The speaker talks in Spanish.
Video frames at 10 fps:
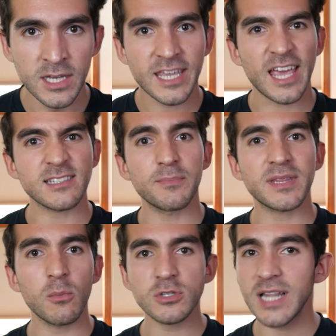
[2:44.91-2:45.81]
que
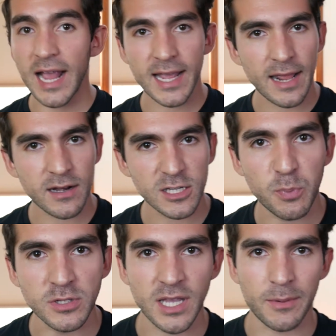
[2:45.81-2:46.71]
aceptamos la gran
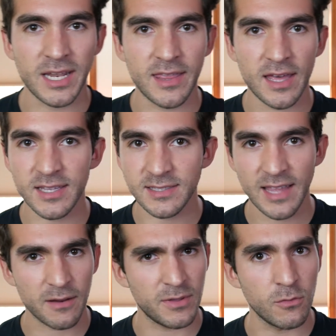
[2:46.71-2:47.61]
responsabilidad de
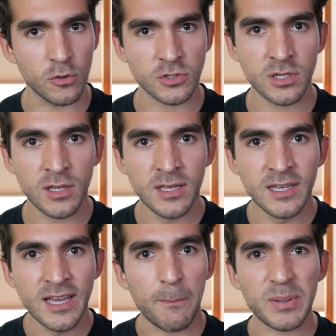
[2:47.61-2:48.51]
estar vivos,
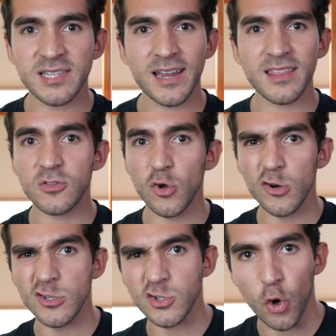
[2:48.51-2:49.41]
a pesar de todos
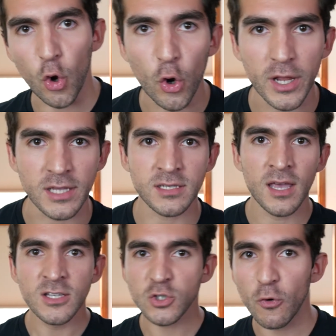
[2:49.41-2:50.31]
los dolores,
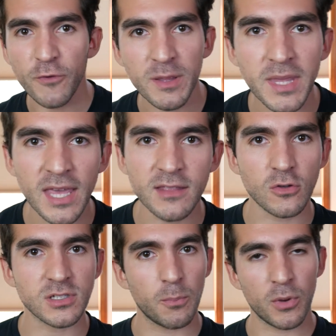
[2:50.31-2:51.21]

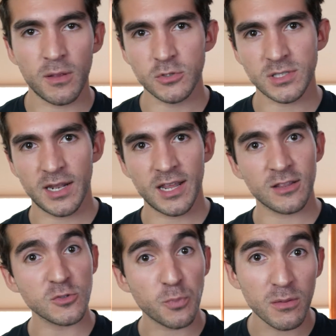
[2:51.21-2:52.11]
sufrimientos que podamos tener,
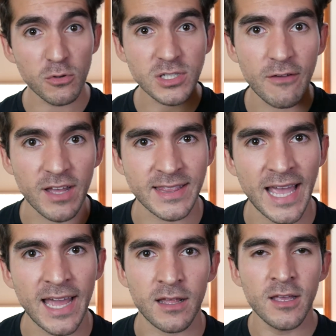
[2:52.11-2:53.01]
nos podemos
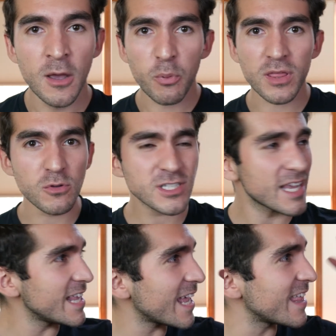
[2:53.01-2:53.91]
levantar, podemos
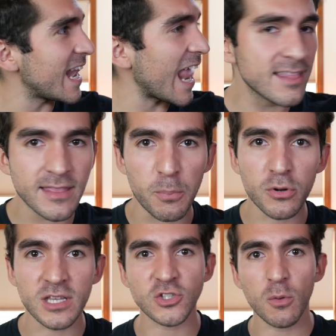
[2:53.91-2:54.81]
seguir adelante
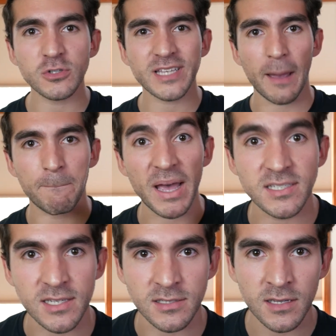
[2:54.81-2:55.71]
porque somos
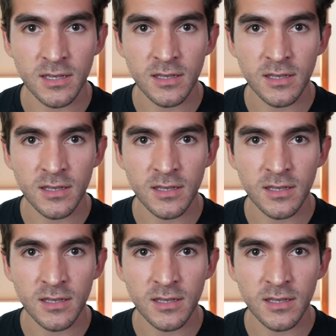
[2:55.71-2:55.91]
capaces.